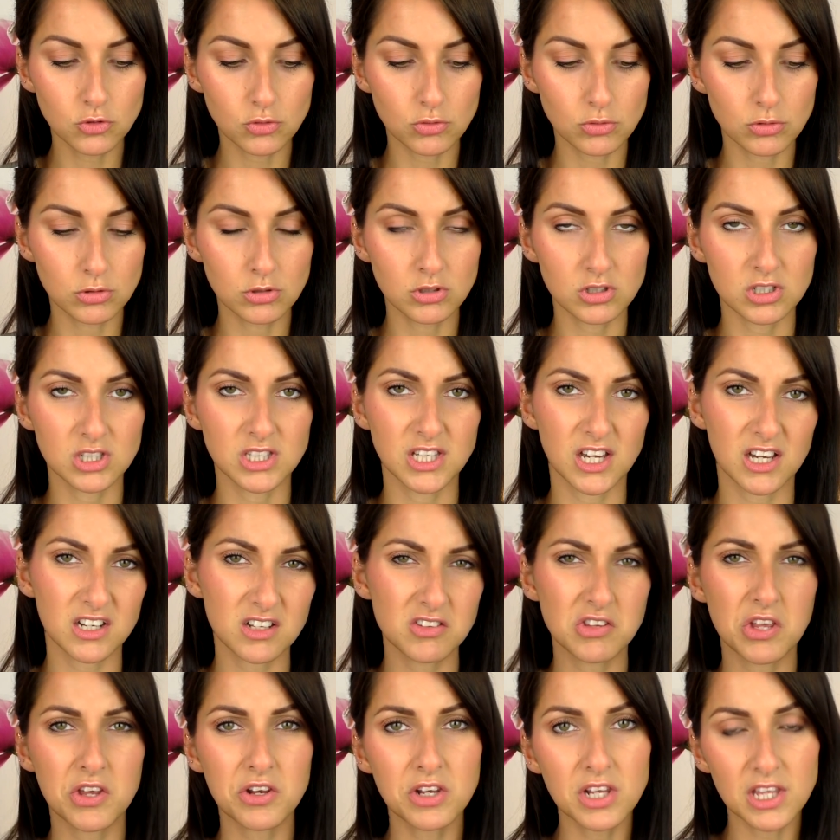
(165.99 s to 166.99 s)
Und äh, ja,
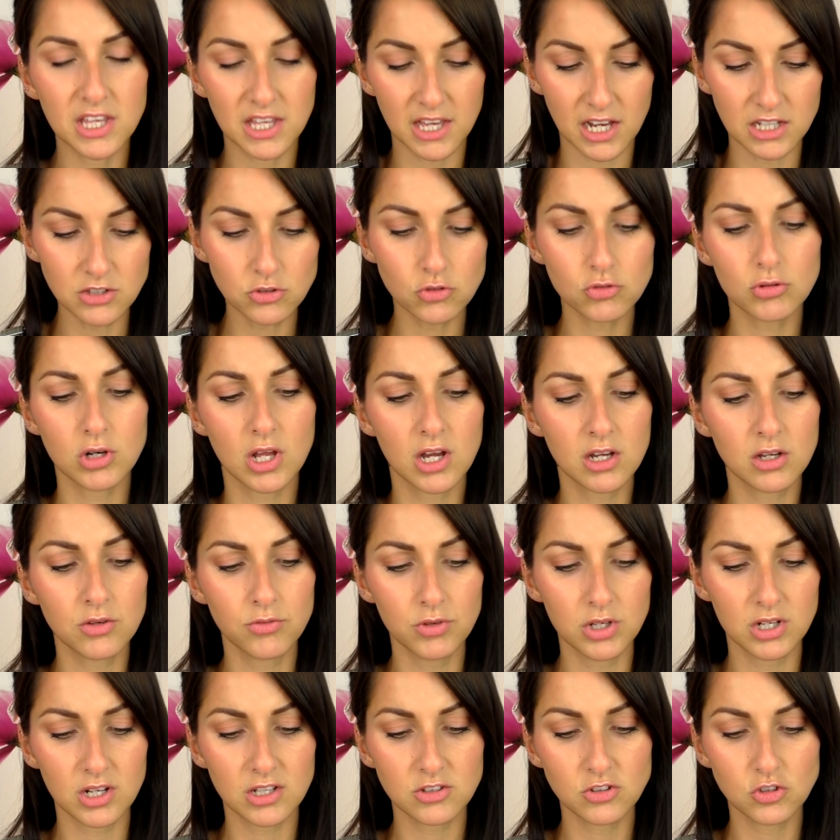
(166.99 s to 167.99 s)
das hält nicht ganz so lange
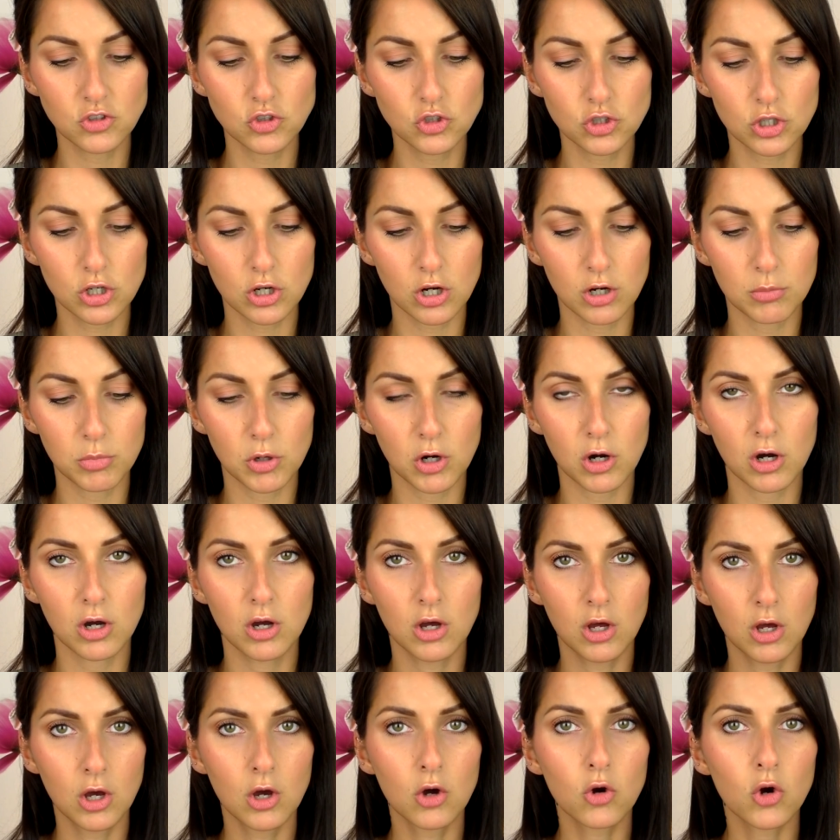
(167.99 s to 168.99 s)
wie das hier, aber
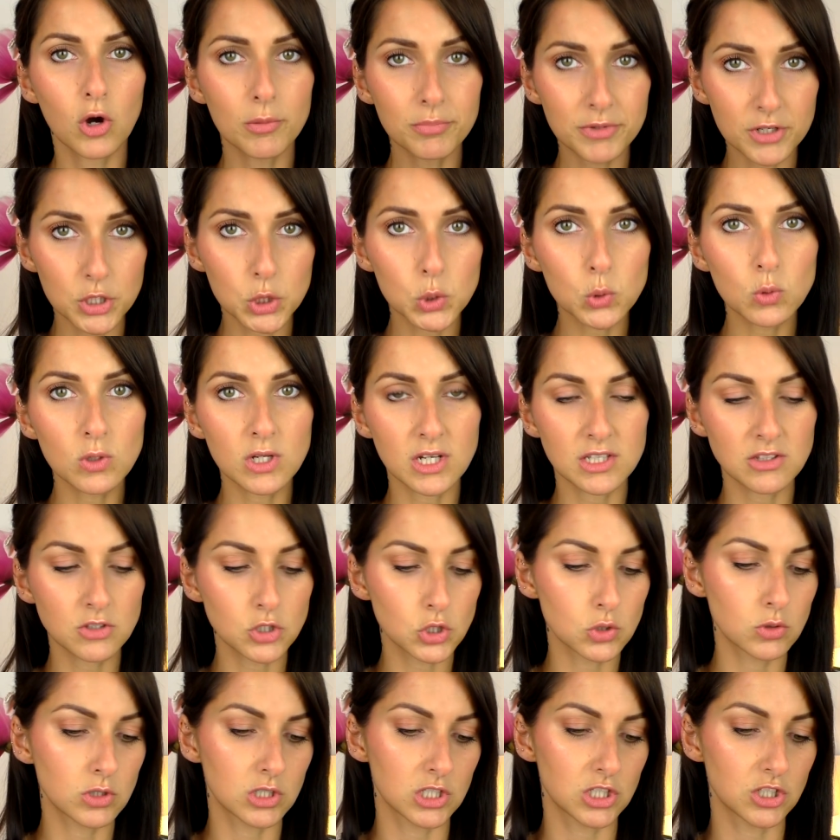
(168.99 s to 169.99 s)
kommt das schon ganz
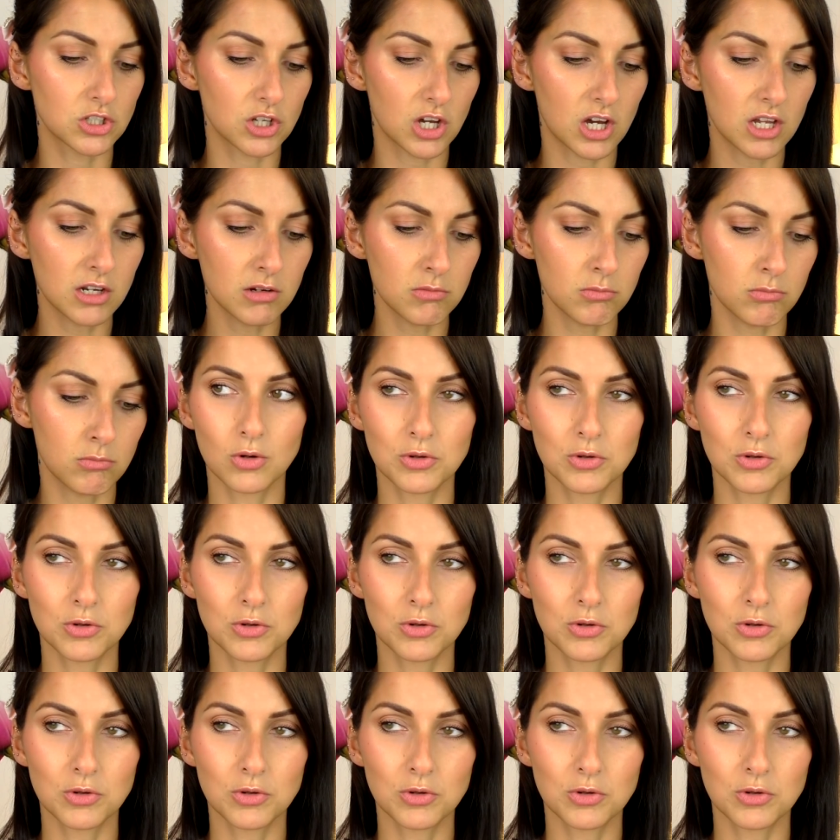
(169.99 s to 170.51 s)
schön dicht dran.